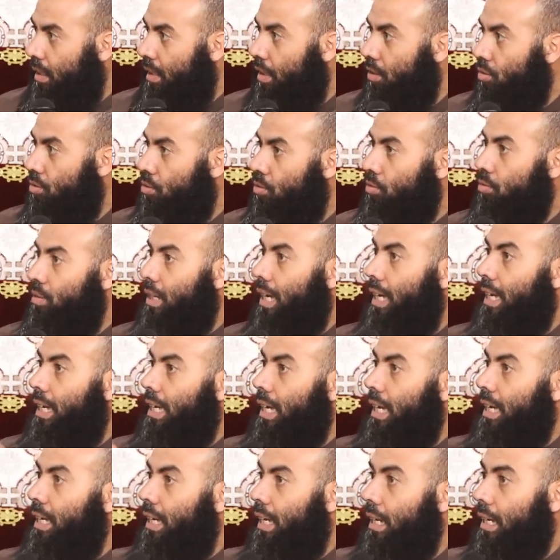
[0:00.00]
ينظرون
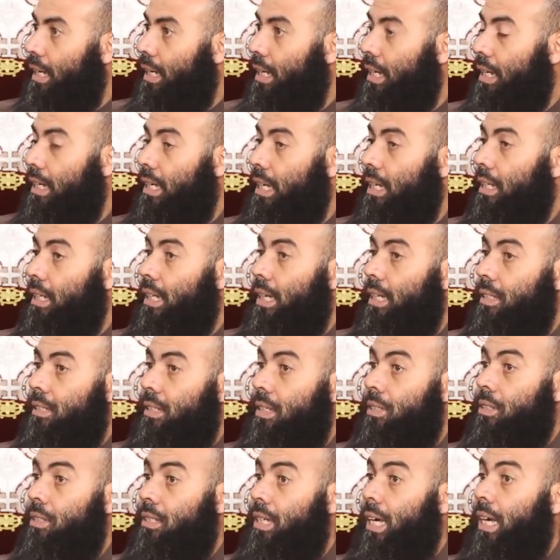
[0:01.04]
إليك
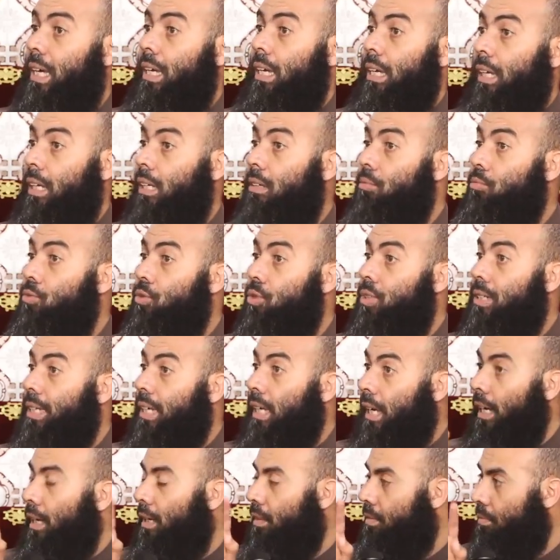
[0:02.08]
نظرة الصالح
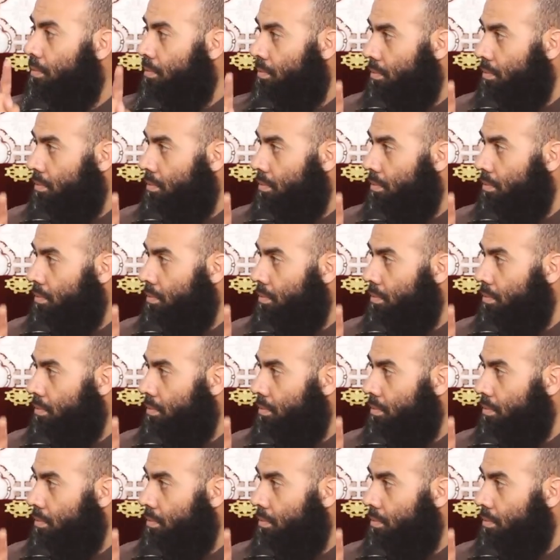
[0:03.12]
المصلح